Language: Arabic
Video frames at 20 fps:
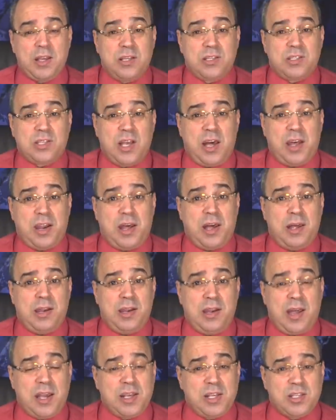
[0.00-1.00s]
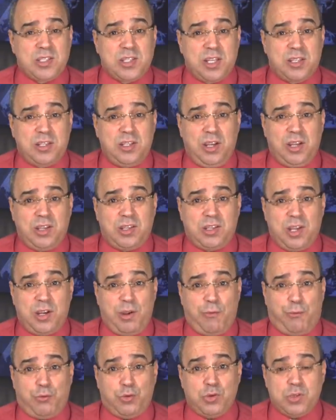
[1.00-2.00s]
صار لا يستطيع
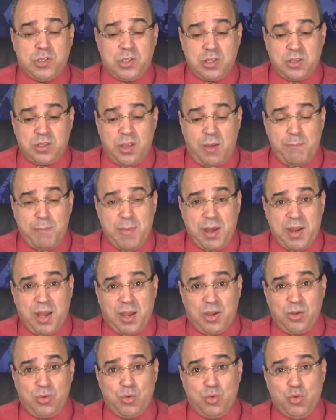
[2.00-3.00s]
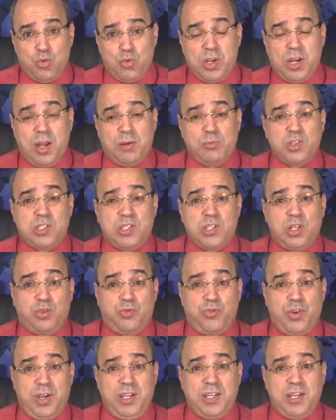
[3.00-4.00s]
التنفس تم نقله إلى
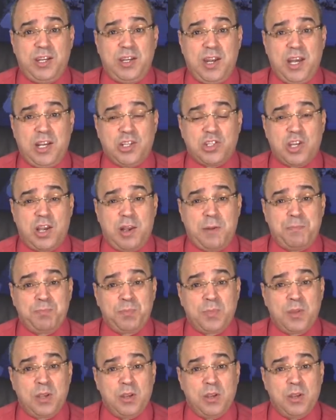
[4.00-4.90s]
مستشفى عين النعجة